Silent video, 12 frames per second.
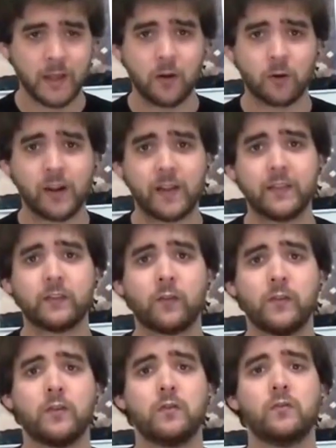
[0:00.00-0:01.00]
que lo que hace
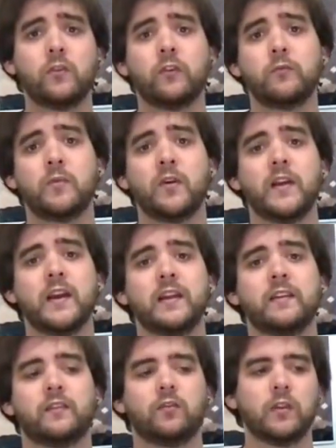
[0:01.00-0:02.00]
es cuando usa su
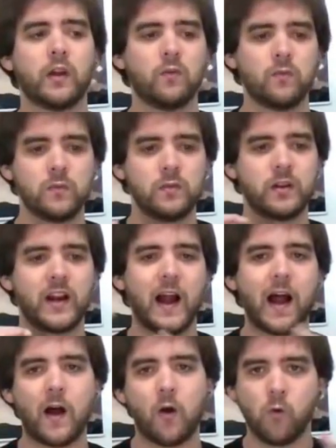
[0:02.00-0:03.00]
poder es suelta un
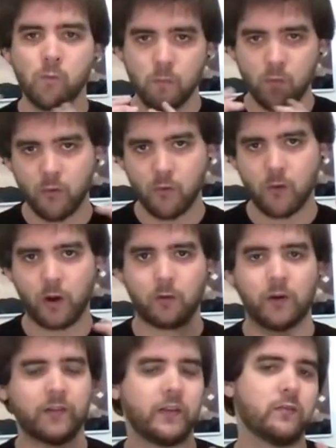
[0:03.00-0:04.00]
Ga o un Bu o
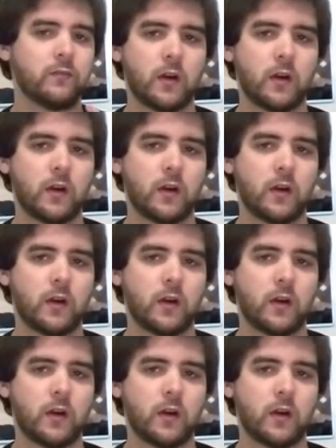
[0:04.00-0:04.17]
algo así,